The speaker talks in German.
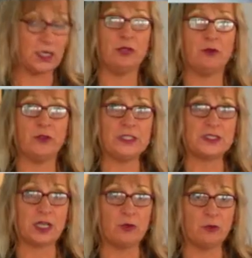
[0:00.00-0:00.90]
eine
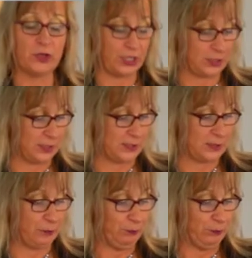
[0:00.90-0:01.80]
Vielzahl von
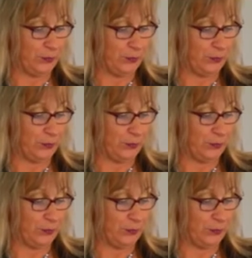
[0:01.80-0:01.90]
Adressen,